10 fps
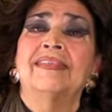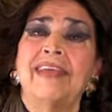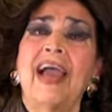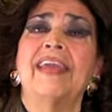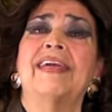
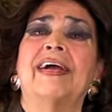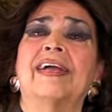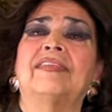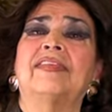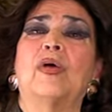se
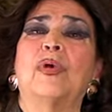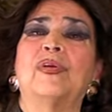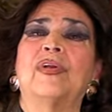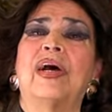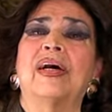hayan echado a
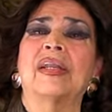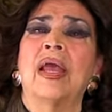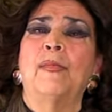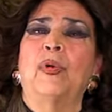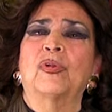llorar
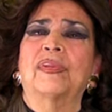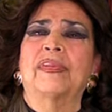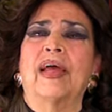por